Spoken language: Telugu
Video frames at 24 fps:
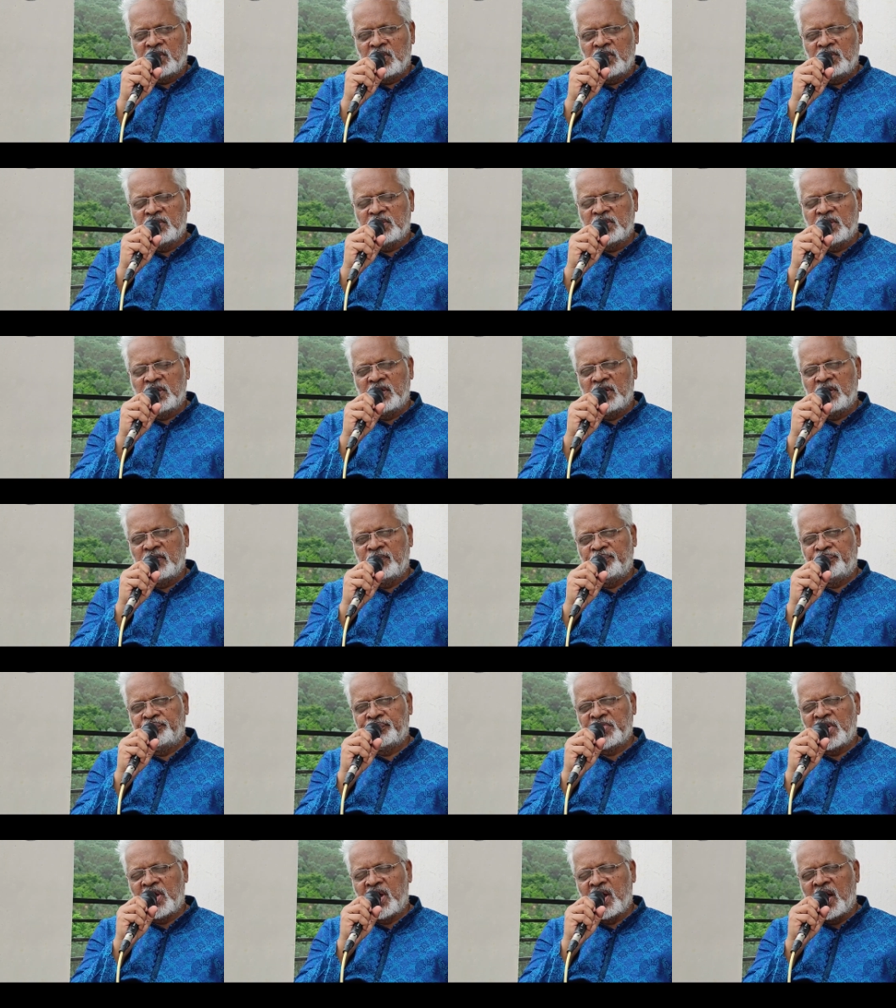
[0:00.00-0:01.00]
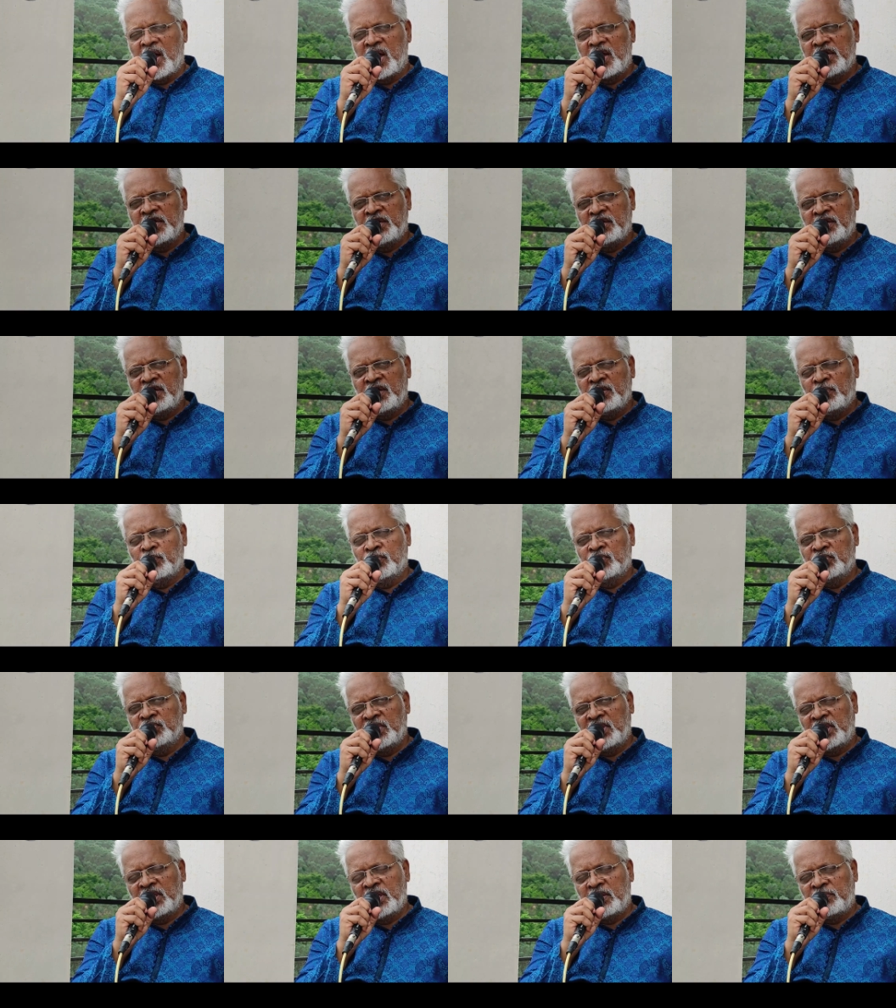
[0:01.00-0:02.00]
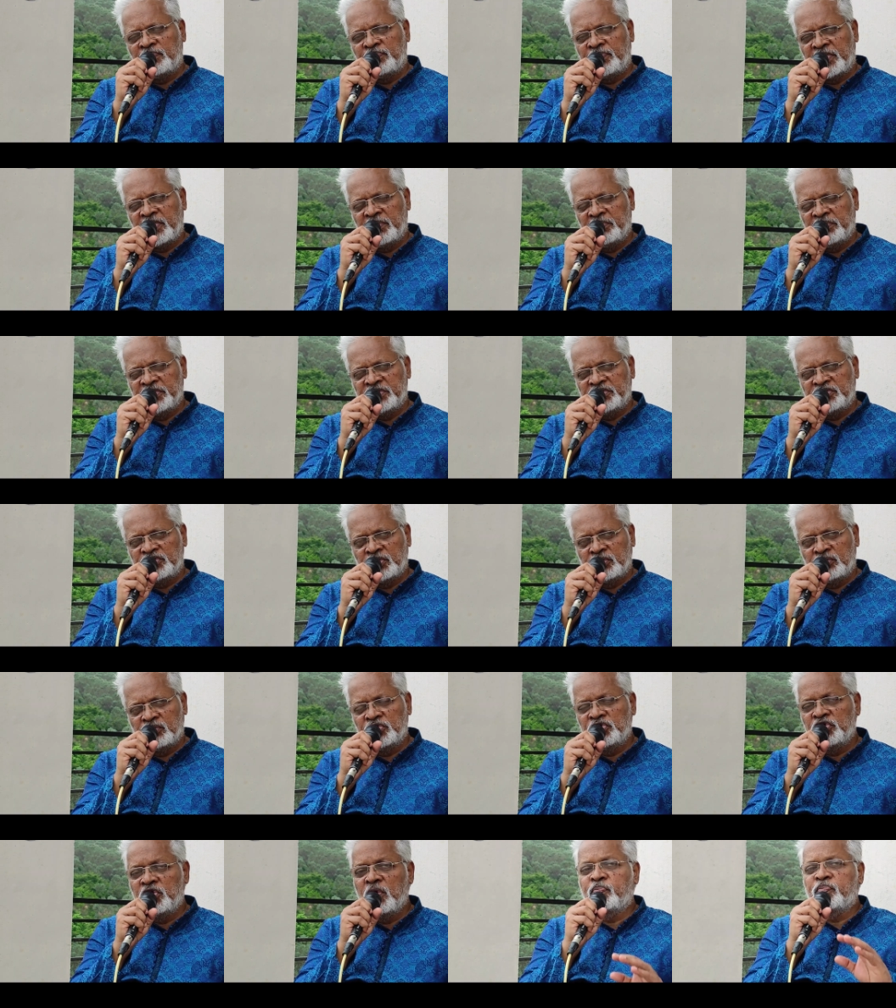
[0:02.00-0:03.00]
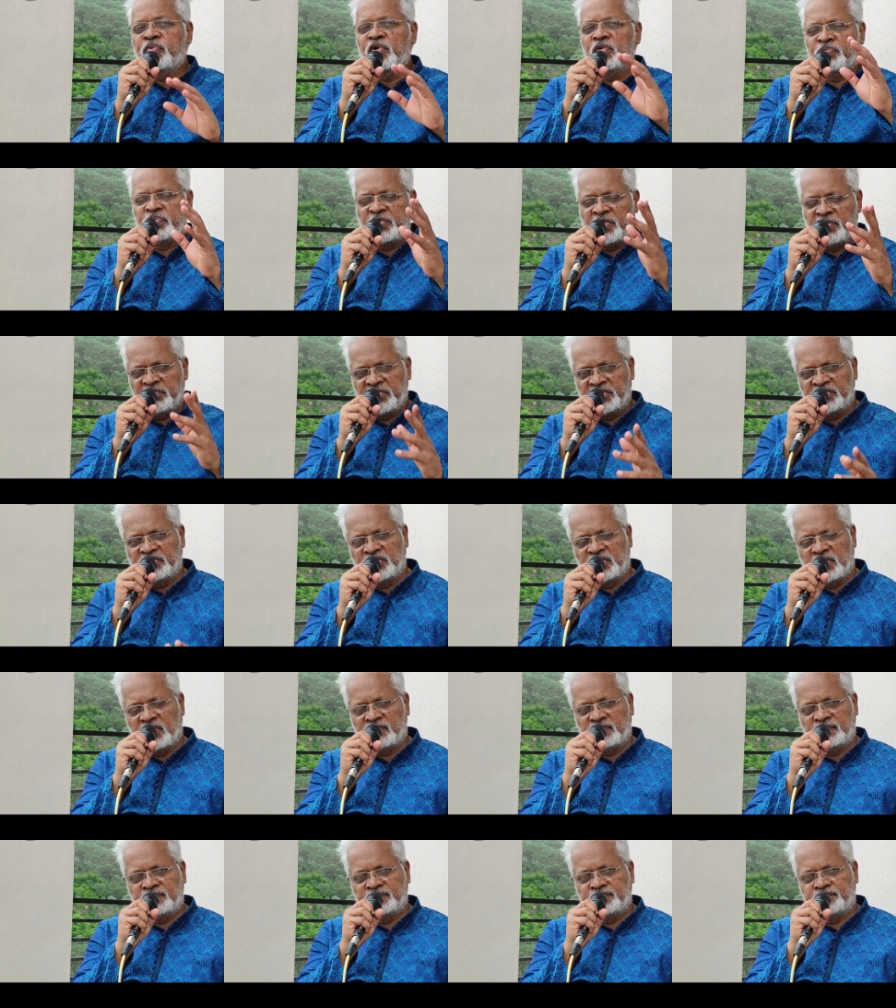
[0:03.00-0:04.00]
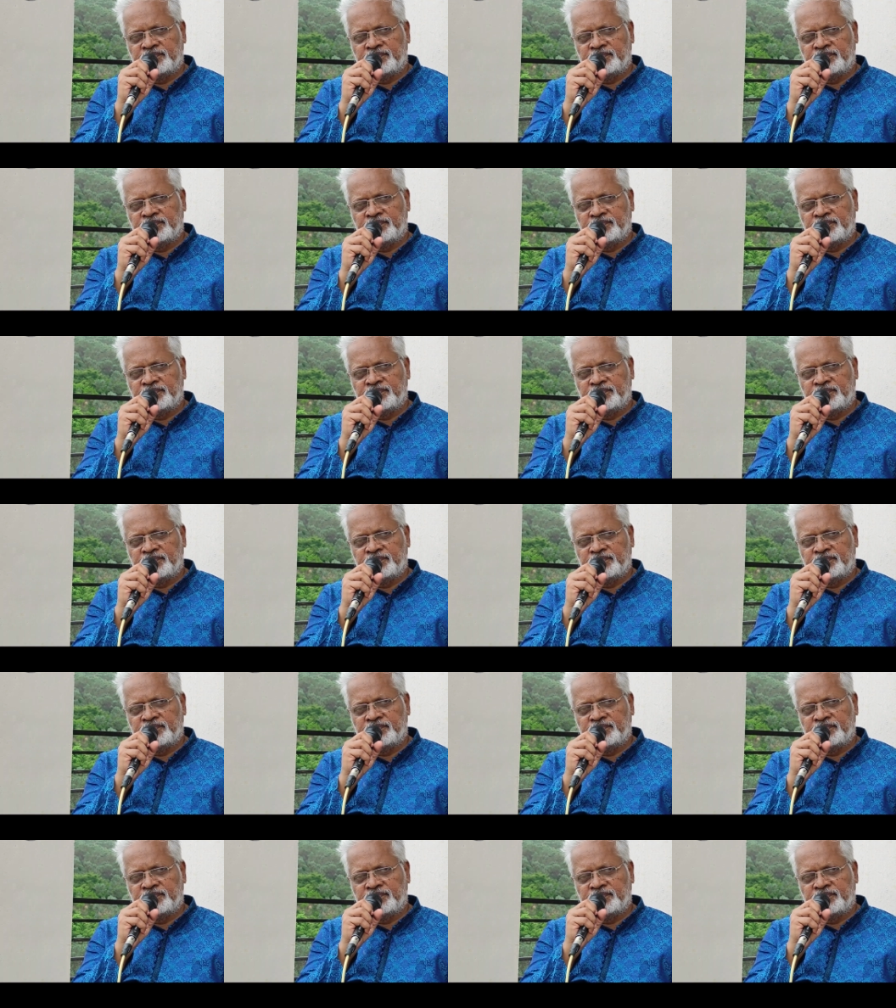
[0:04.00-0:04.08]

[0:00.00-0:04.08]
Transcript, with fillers: కనుక ఆయనే ముందుగా ప్రేమించను ఎప్పుడు ప్రేమించారు